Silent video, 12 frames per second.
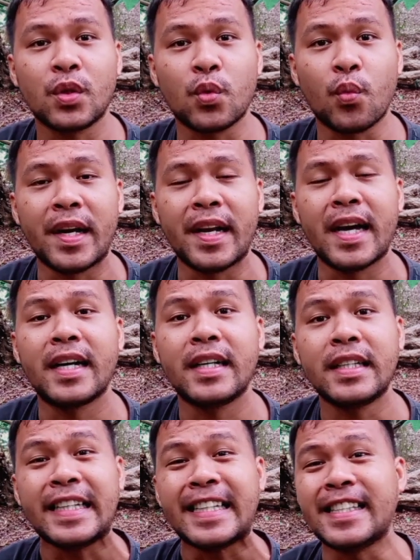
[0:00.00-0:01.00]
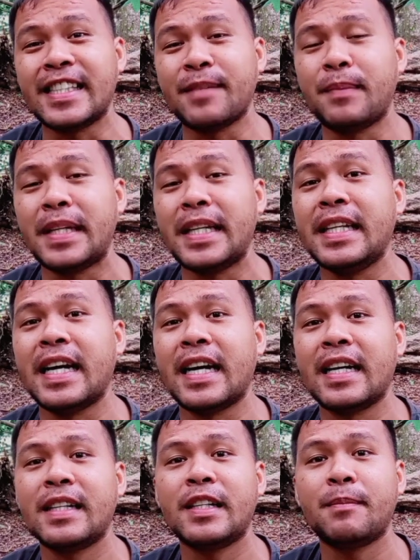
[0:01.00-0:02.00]
walang disiplina
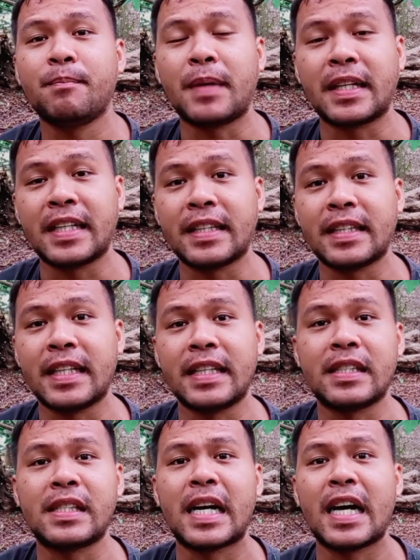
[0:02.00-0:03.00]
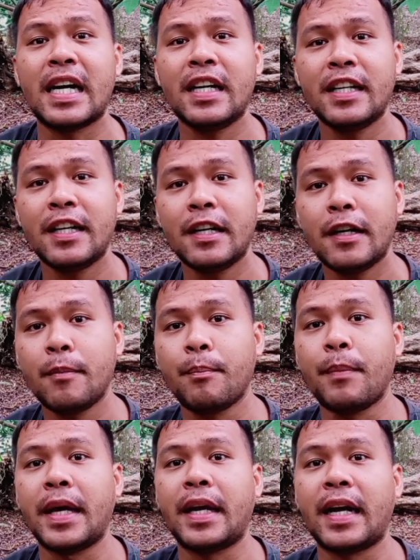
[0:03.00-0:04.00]
pagdating sa
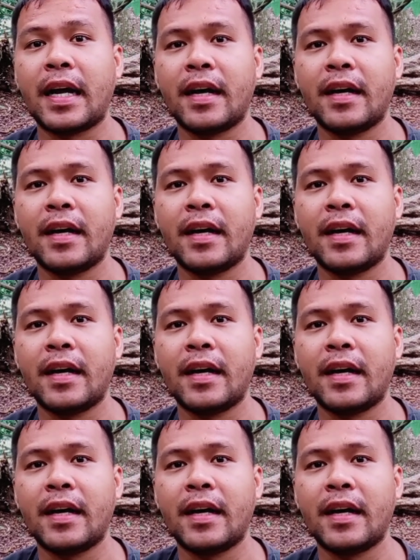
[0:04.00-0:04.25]
pera.